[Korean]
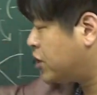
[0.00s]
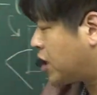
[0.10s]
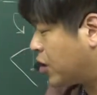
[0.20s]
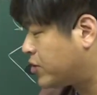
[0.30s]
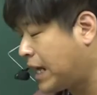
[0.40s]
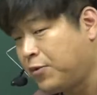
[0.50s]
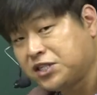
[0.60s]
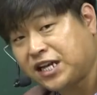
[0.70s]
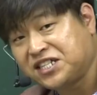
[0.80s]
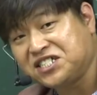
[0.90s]
같겠고
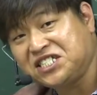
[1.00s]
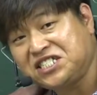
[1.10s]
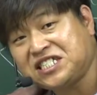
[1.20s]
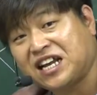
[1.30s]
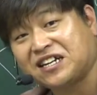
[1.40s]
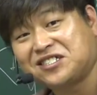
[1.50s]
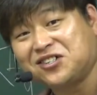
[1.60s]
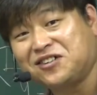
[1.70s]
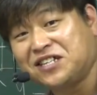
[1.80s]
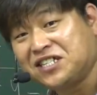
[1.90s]
나머지 한 근이 c잖아.
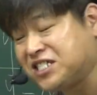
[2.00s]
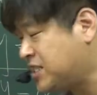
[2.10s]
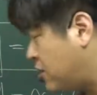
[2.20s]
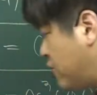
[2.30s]
그렇죠? c값